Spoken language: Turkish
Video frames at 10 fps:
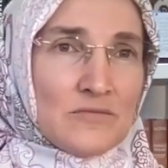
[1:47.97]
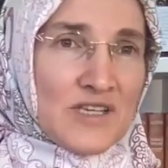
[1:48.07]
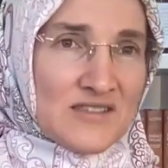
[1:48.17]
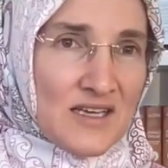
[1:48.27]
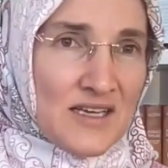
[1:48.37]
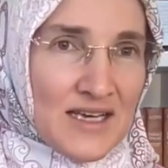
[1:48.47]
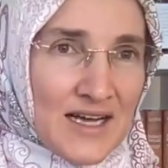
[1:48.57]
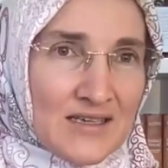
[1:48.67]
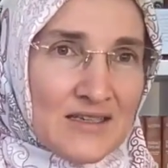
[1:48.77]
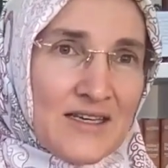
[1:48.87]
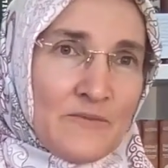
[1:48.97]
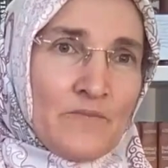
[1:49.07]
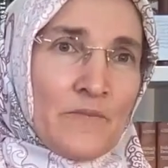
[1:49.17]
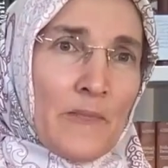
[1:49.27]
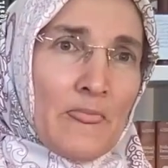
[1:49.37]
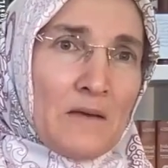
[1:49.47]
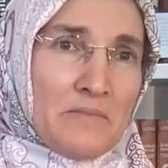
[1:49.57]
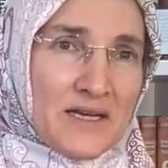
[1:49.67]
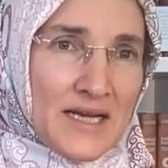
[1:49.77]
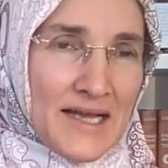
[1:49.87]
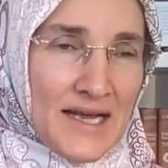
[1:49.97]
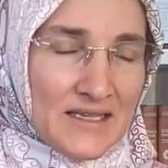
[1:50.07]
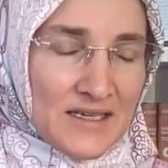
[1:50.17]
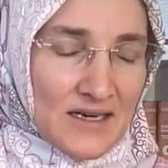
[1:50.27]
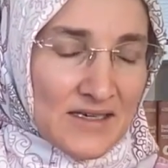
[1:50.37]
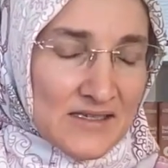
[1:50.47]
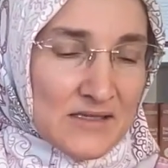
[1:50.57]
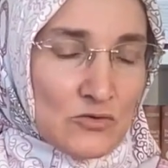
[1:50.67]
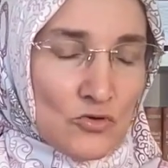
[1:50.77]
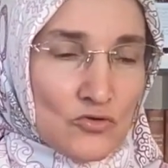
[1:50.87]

meselelerle paralellik arz ediyor.